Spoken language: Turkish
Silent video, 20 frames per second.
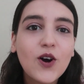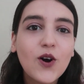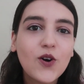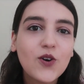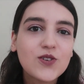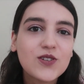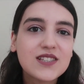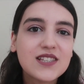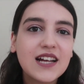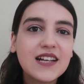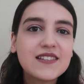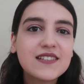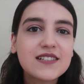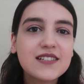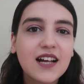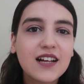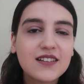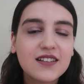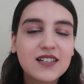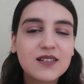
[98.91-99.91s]
O yüzden
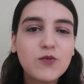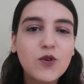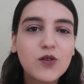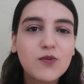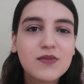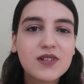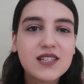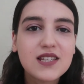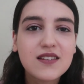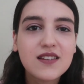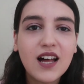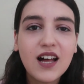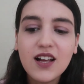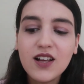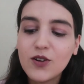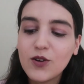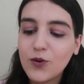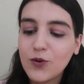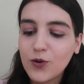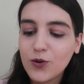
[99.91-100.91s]
tırnaklarım olmasa da
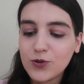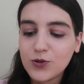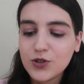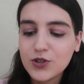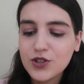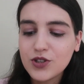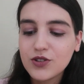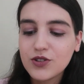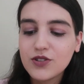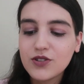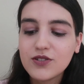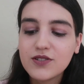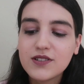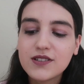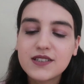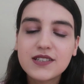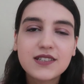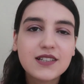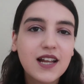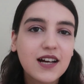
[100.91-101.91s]
olur
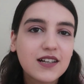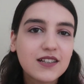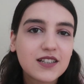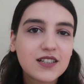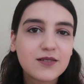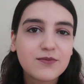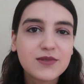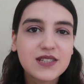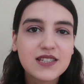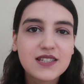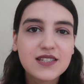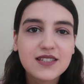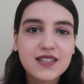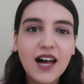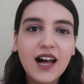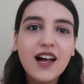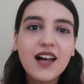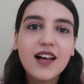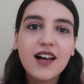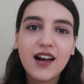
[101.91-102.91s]
tırnaklarımsız
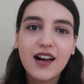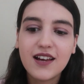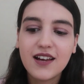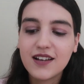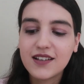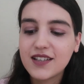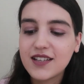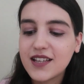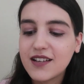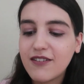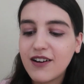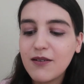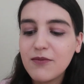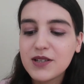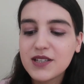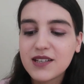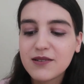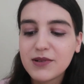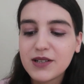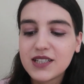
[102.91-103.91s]
da hayata devam
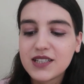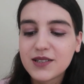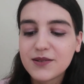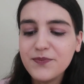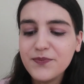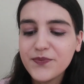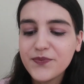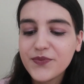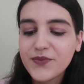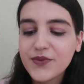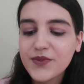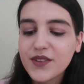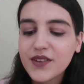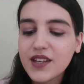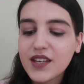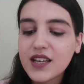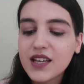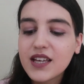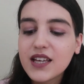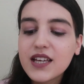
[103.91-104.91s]
edebilirim.
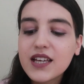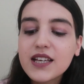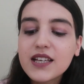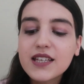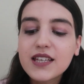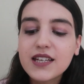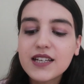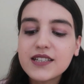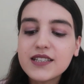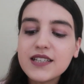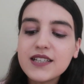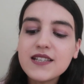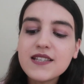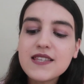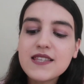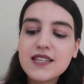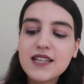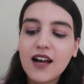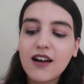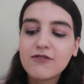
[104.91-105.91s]
Girdiğin
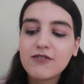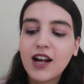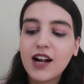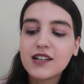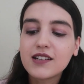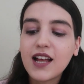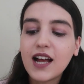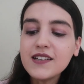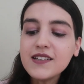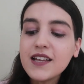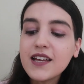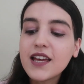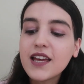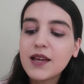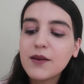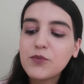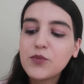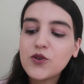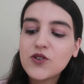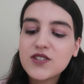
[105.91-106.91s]
sınavlardan
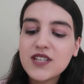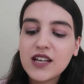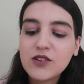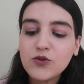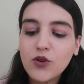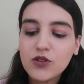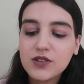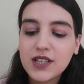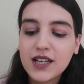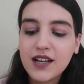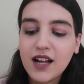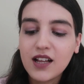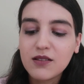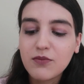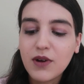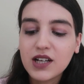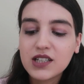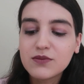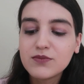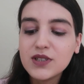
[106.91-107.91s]
hep yüksek notlar
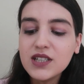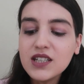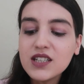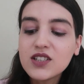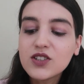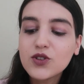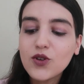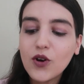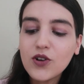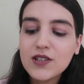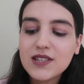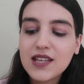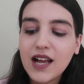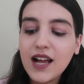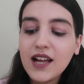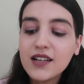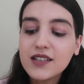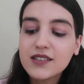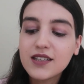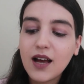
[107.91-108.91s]
almak mı
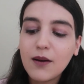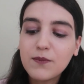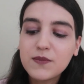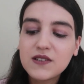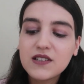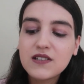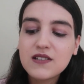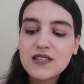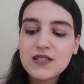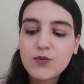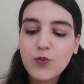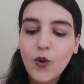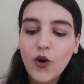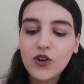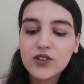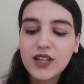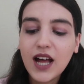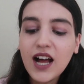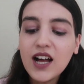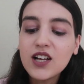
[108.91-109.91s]
yoksa yaptığın
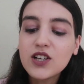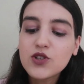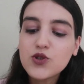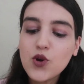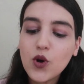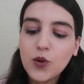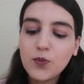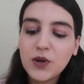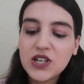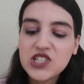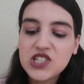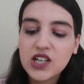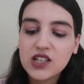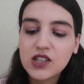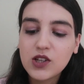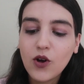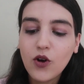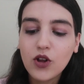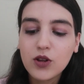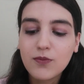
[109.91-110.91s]
sporda çok
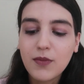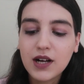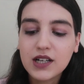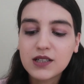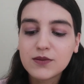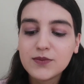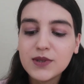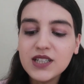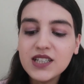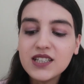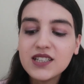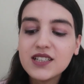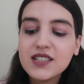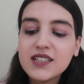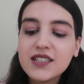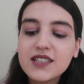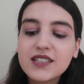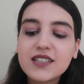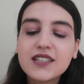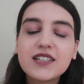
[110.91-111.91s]
başarılı olmak mı?
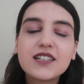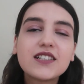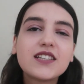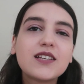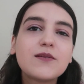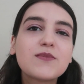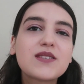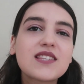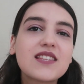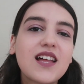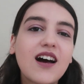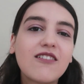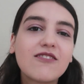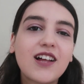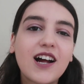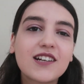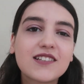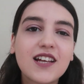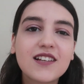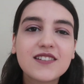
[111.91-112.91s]
Girdiğim
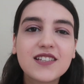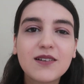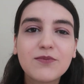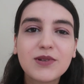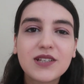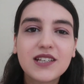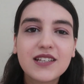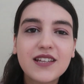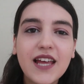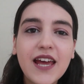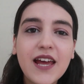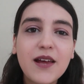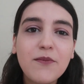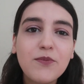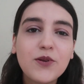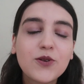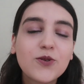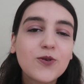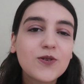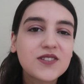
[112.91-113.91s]
sınavlardan tabii ki de
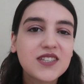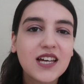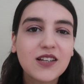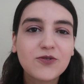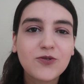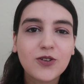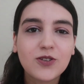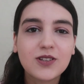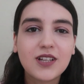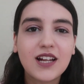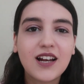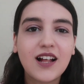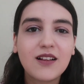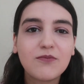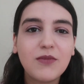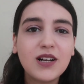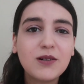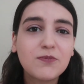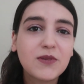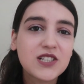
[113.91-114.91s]
hep yüksek notlar
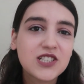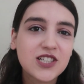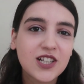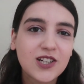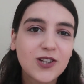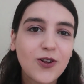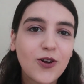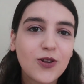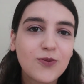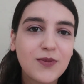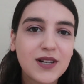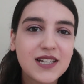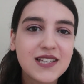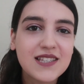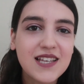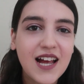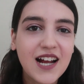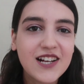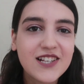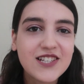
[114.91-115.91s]
almak, başarılı olmayı
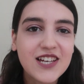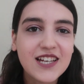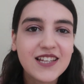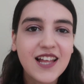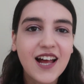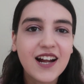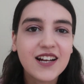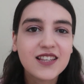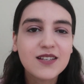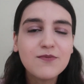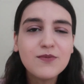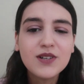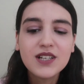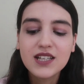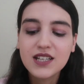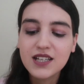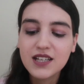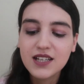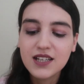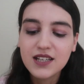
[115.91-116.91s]
tercih ederdim.
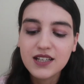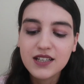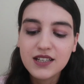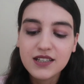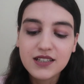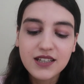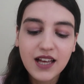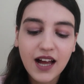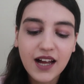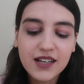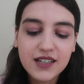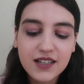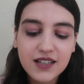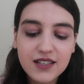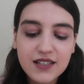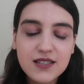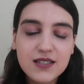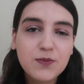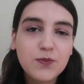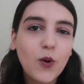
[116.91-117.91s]

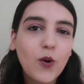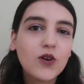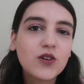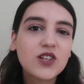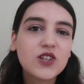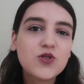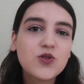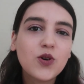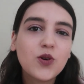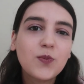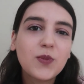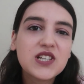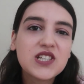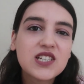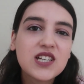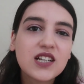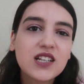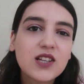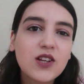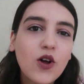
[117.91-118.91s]
Yani sporda çok
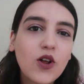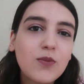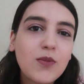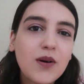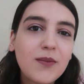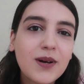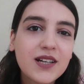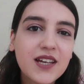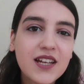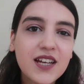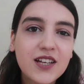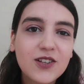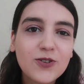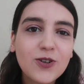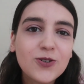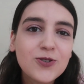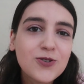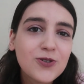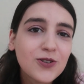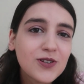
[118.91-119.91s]
başarılı olmama gerek
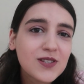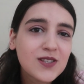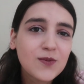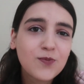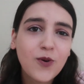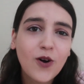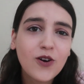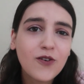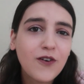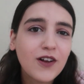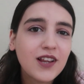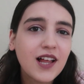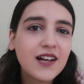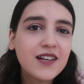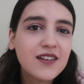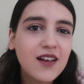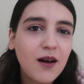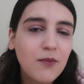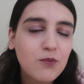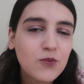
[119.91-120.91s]
yok çünkü spor falan
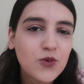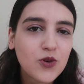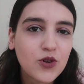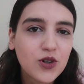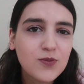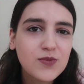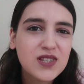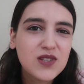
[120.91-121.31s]
yapmıyorum.